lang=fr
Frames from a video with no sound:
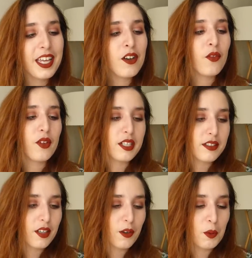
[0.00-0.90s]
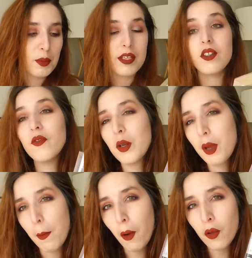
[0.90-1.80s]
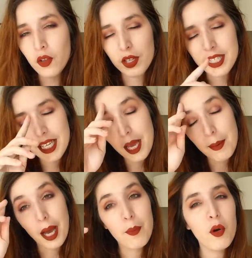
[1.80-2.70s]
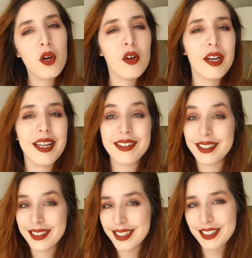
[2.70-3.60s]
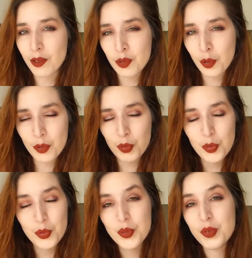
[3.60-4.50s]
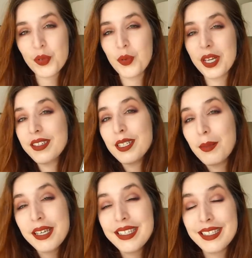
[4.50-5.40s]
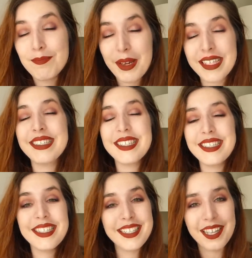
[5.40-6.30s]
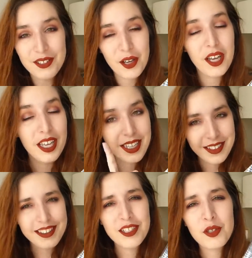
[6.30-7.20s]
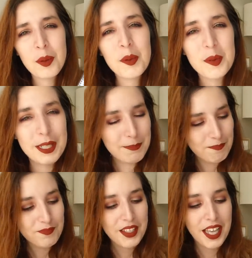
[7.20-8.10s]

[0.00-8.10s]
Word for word: Et en fait, une personne va lui apprendre qu'il est apparemment l'un des descendants de, de l'un de ses prestidigitateurs. C'est très chiant à prononcer.